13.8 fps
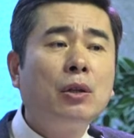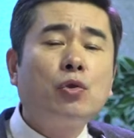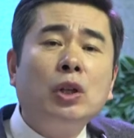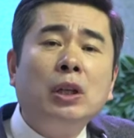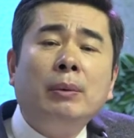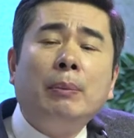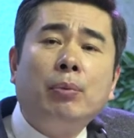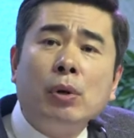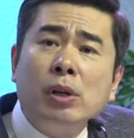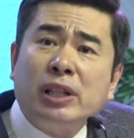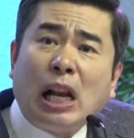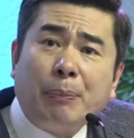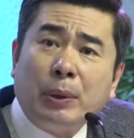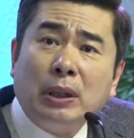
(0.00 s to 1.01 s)
주님이 뭘
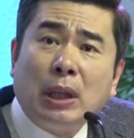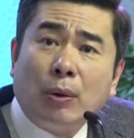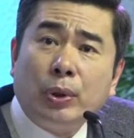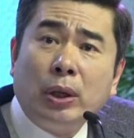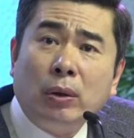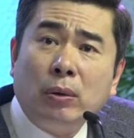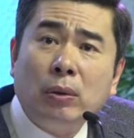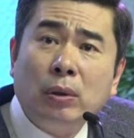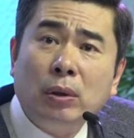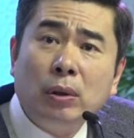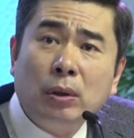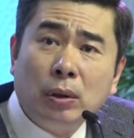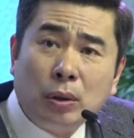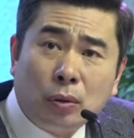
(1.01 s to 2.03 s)
살핀다고요?
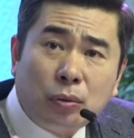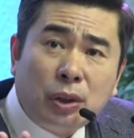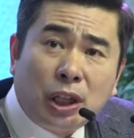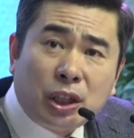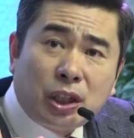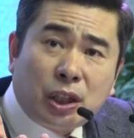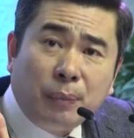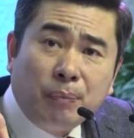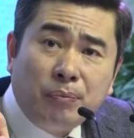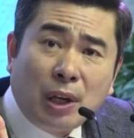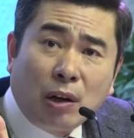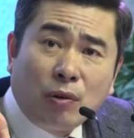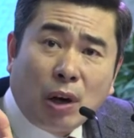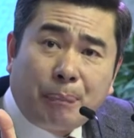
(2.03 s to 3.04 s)
우리의
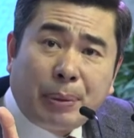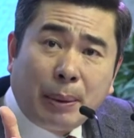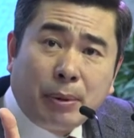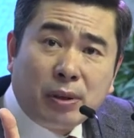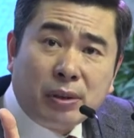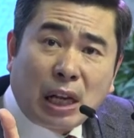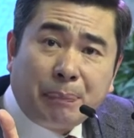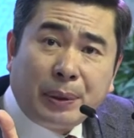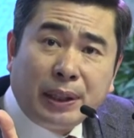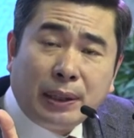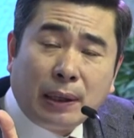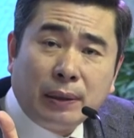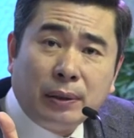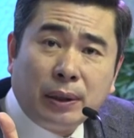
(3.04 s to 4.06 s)
심장과 폐부를
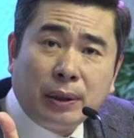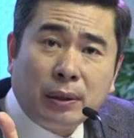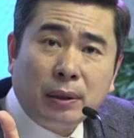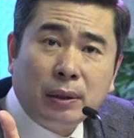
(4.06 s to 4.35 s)
살핀다는 거예요.